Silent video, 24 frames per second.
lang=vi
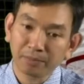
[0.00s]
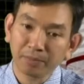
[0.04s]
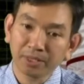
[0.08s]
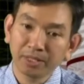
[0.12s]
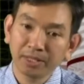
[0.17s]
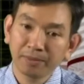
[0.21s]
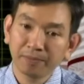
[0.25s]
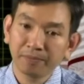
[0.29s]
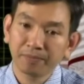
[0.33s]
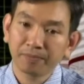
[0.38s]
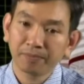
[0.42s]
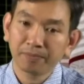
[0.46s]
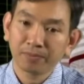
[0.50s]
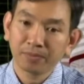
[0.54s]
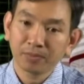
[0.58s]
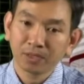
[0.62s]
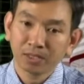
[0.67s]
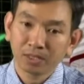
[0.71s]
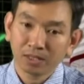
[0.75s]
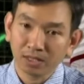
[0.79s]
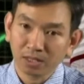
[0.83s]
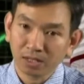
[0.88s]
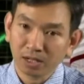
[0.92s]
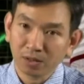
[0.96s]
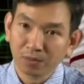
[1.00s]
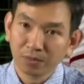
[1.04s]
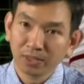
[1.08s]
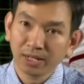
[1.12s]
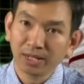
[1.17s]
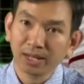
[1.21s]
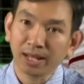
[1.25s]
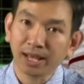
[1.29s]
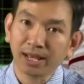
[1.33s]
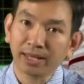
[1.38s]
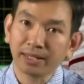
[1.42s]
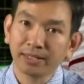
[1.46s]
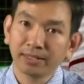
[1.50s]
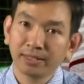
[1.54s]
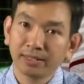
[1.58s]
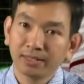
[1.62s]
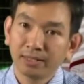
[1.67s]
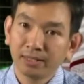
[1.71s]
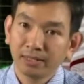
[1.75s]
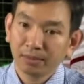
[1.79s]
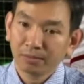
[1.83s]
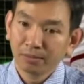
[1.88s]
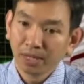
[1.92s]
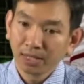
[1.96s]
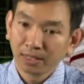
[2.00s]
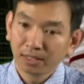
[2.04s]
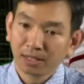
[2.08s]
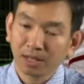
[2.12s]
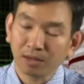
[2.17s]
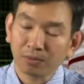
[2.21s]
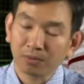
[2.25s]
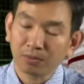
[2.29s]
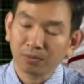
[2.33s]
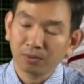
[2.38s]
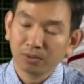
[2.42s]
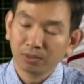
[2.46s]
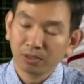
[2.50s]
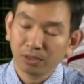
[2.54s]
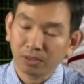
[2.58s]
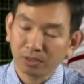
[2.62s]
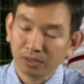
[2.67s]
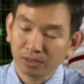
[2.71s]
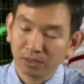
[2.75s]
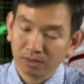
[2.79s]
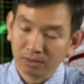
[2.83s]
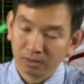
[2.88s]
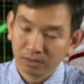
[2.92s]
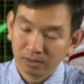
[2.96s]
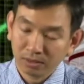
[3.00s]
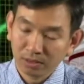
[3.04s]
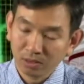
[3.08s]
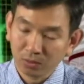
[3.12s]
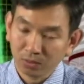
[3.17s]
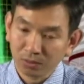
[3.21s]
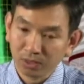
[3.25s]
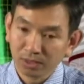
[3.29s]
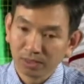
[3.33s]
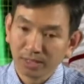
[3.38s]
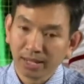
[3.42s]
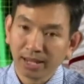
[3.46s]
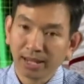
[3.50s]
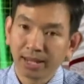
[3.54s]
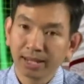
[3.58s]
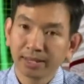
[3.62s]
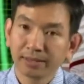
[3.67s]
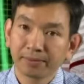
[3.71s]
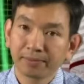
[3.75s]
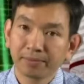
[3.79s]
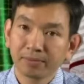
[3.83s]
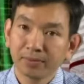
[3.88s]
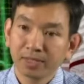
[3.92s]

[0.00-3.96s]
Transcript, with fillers: nằm im, không đi lại, bất động, rồi dùng nước đá